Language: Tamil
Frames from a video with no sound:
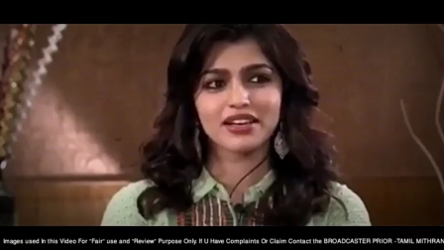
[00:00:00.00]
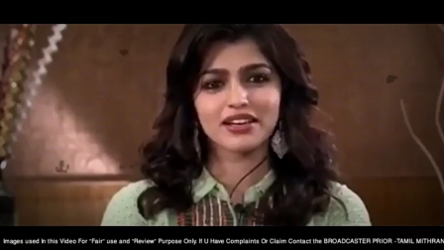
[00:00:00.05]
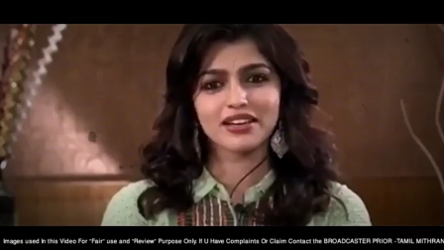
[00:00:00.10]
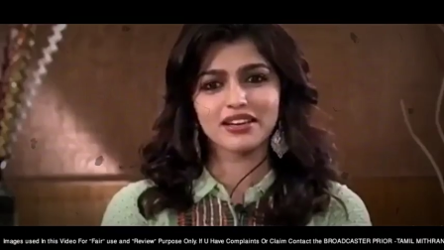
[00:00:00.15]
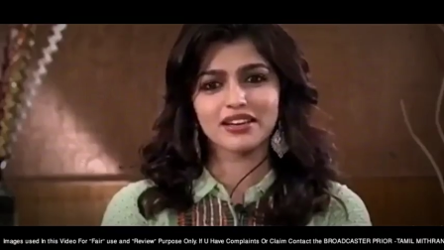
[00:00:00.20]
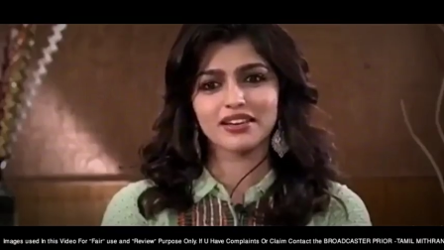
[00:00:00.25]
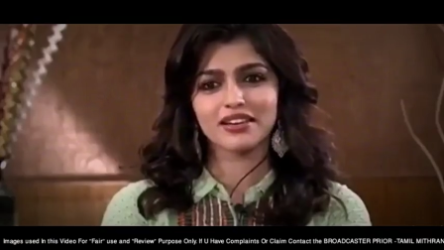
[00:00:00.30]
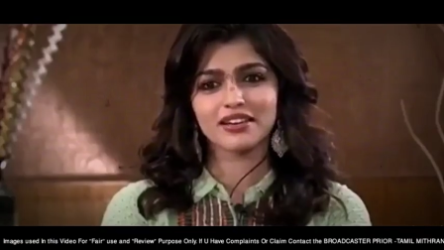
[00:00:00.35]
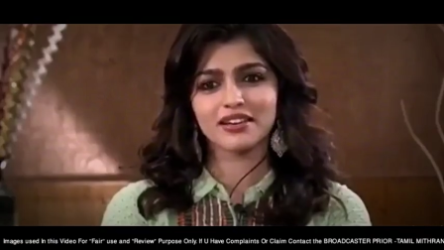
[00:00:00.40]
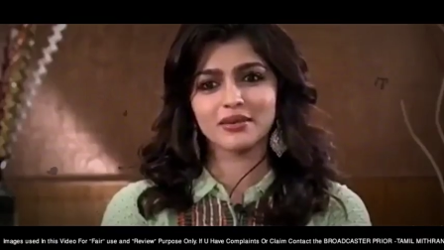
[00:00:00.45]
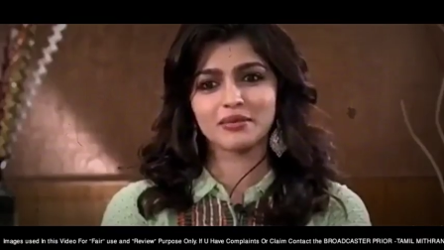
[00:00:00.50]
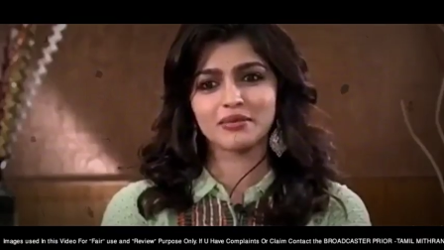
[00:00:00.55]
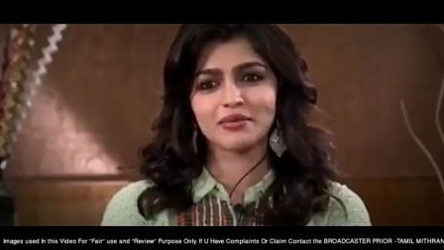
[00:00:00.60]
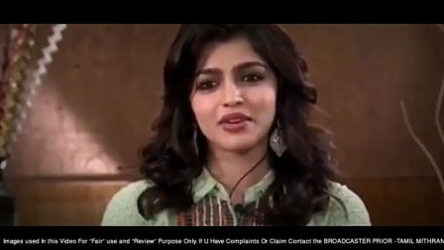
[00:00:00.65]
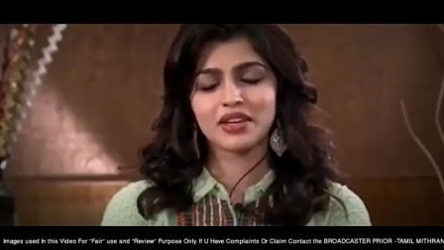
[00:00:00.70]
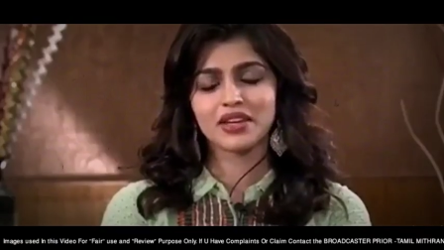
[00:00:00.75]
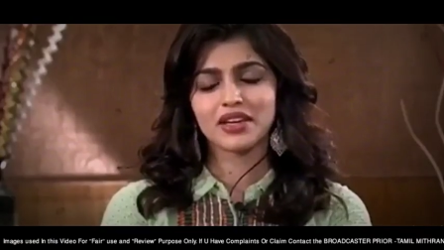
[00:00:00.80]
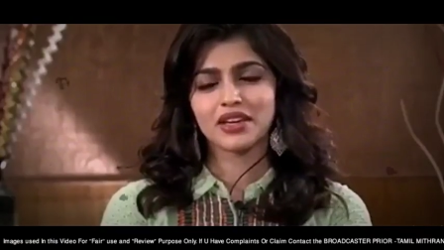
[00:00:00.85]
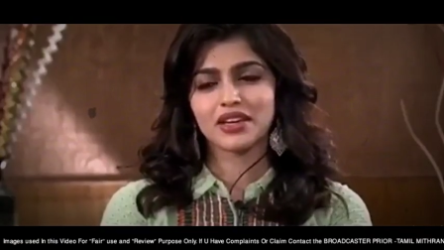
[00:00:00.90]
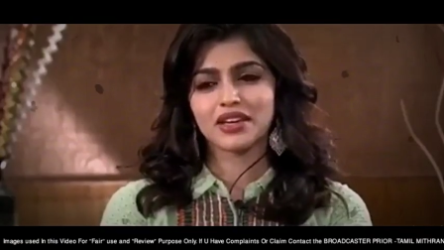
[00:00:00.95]
லைக்
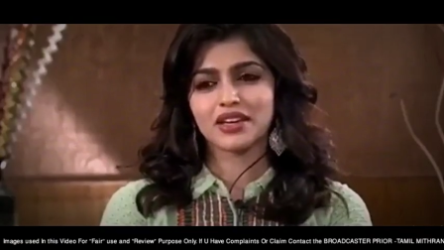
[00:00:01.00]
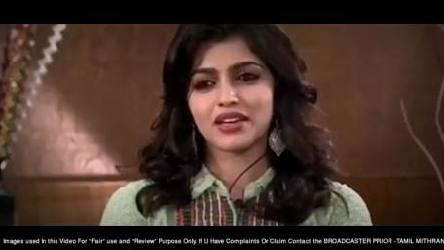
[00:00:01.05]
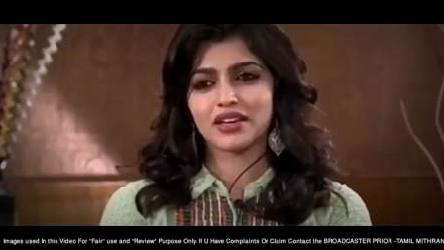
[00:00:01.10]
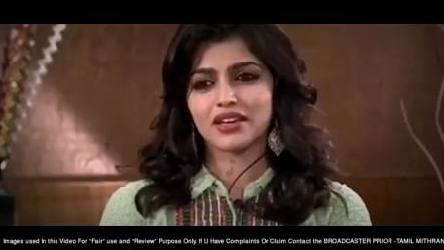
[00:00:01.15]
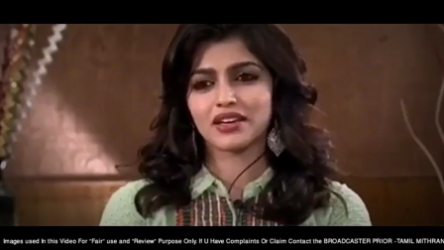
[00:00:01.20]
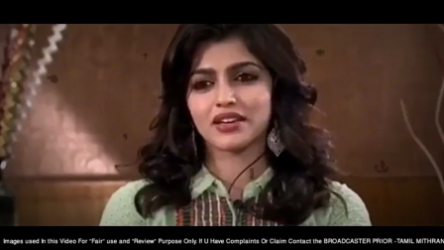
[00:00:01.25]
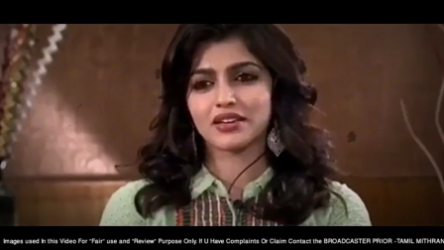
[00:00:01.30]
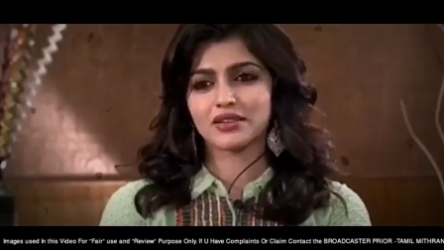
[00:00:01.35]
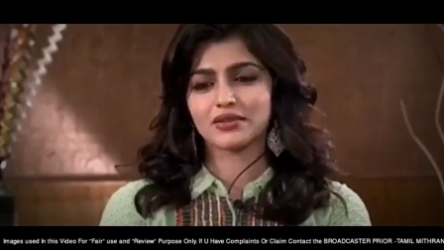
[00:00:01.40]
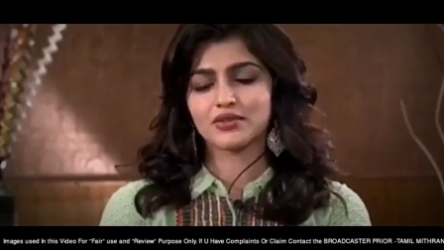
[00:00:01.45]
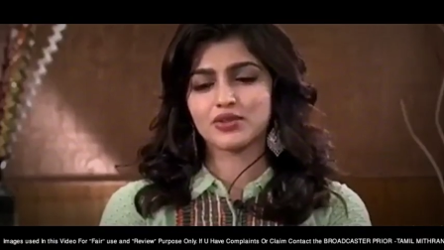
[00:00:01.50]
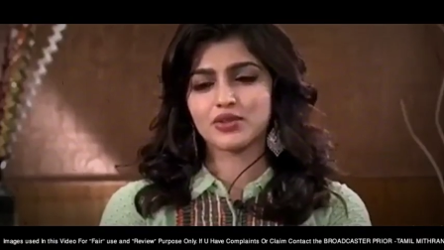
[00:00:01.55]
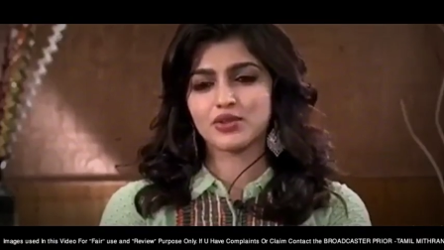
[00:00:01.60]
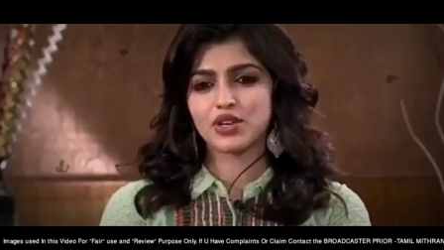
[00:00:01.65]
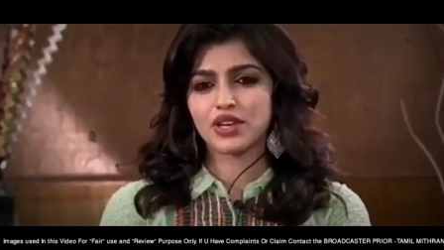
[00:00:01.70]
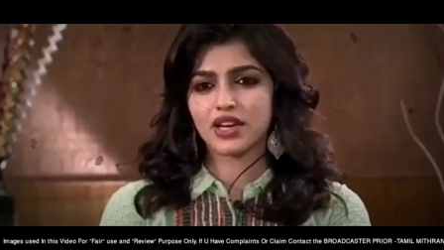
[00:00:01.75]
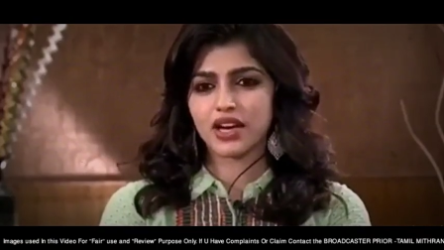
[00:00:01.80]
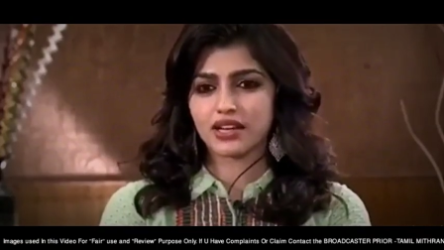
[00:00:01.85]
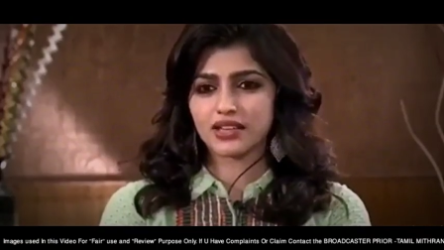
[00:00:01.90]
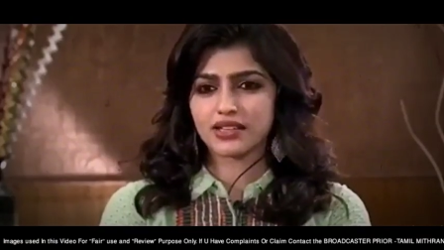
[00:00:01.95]

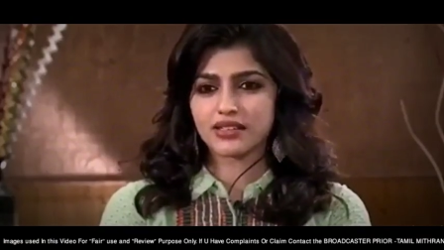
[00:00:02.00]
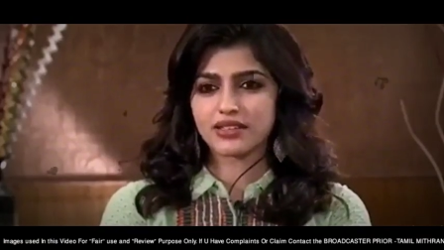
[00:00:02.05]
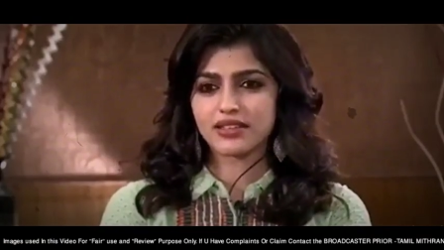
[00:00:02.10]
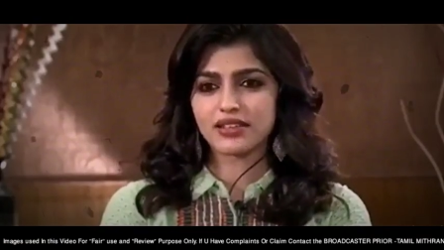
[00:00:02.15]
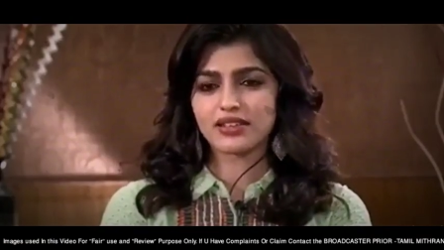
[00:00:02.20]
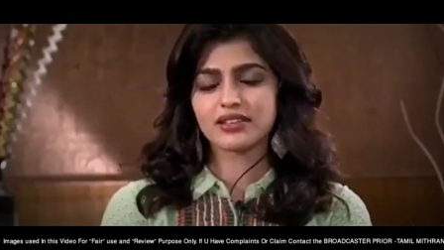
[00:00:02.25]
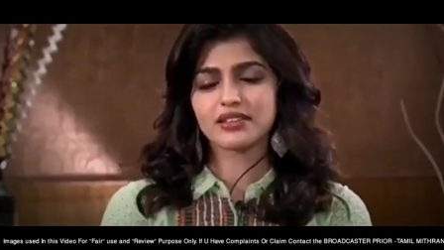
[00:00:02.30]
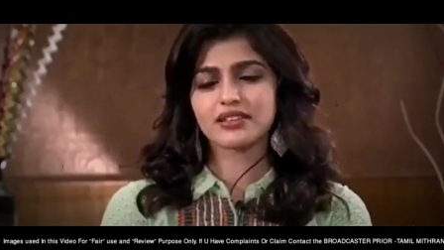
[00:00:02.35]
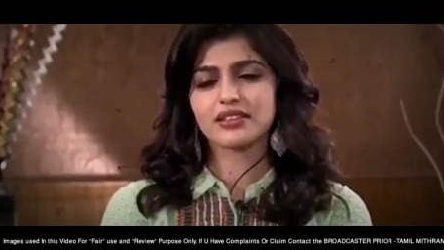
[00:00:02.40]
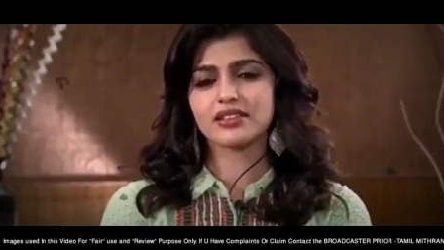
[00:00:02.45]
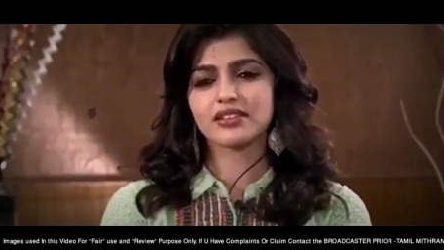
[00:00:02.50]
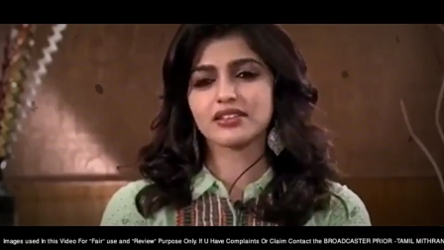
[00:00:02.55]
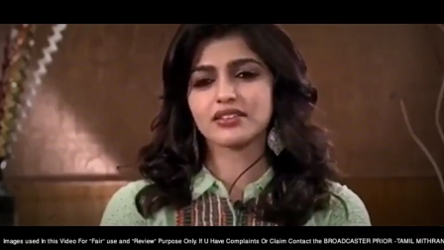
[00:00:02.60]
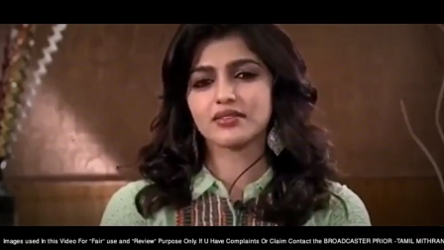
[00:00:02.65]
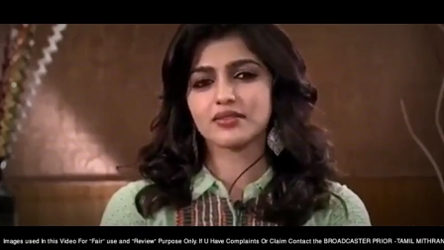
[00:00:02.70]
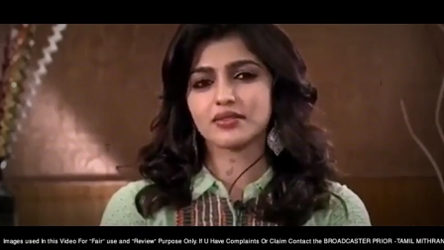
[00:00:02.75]
ஜூனியர் ஆர்டிஸ்ட்லேருந்து